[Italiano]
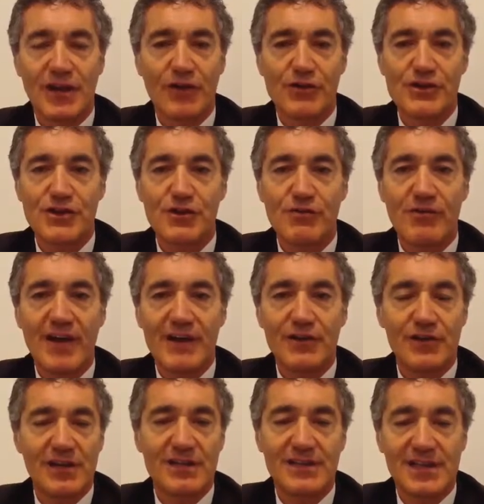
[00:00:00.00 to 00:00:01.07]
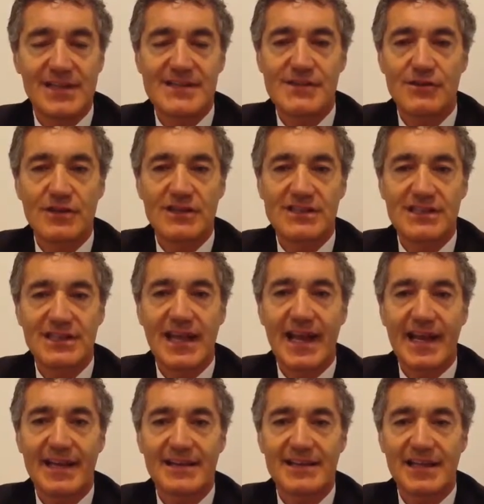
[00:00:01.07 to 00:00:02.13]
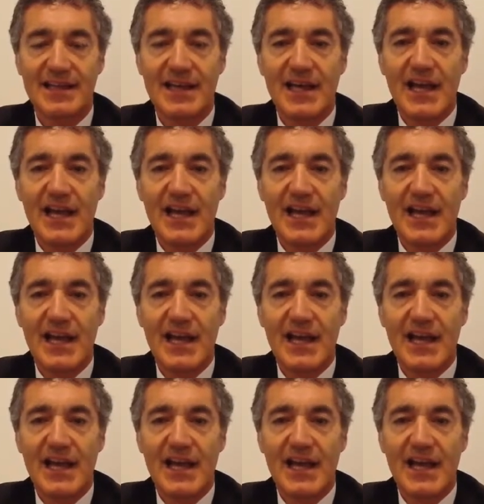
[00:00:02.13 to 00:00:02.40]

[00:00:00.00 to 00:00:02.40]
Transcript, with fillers: cose non vanno nella direzione desiderata